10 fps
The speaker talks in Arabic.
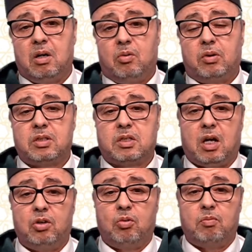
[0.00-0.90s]

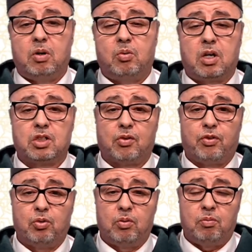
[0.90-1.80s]
ونصح الأمة وكشف
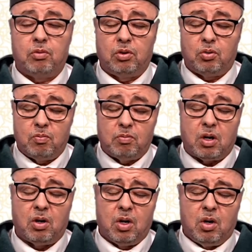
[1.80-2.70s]
الهم
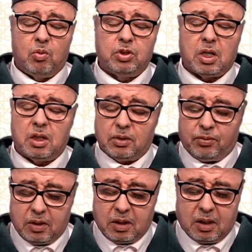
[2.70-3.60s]
الغمة وجاهد في
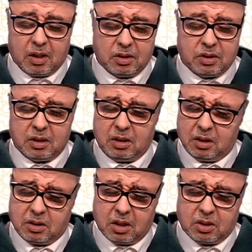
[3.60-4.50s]
الله حق جهاده
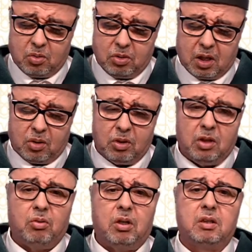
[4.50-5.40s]
حتى أتاه اليقين
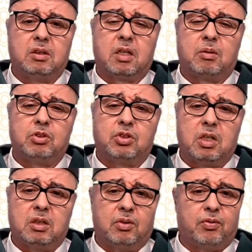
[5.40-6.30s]
ونحن على ذلك من
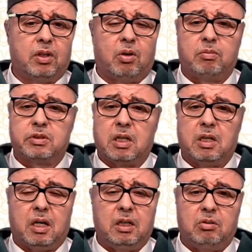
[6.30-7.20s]
الشهيدين فاللهم صل
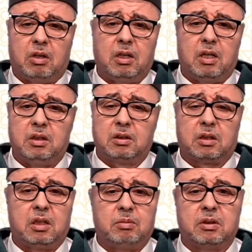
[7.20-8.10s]
عليه وعلى آله
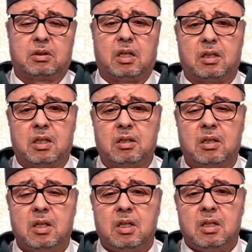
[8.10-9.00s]
الطيبين الطاهرين
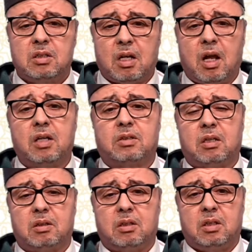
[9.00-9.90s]

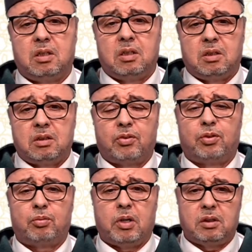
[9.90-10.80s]
صلاة
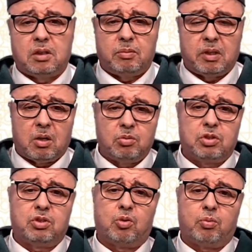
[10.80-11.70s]
تغفر بها ذنبنا
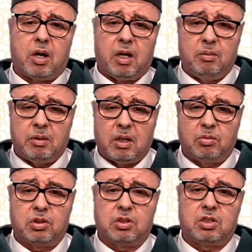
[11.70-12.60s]
وتستر بها عيبنا
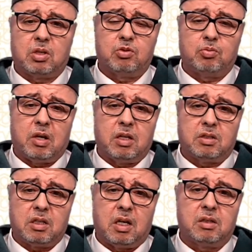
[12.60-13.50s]
وتتجاوز بها عن
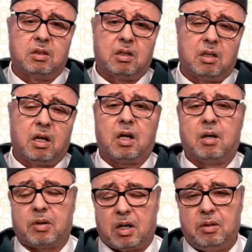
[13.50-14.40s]
سيئاتنا يا
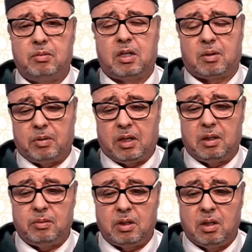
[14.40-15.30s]
أرحم الراحمين يا رب
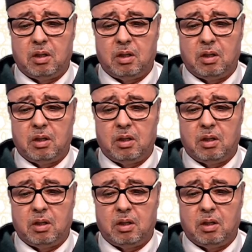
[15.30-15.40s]
العالمين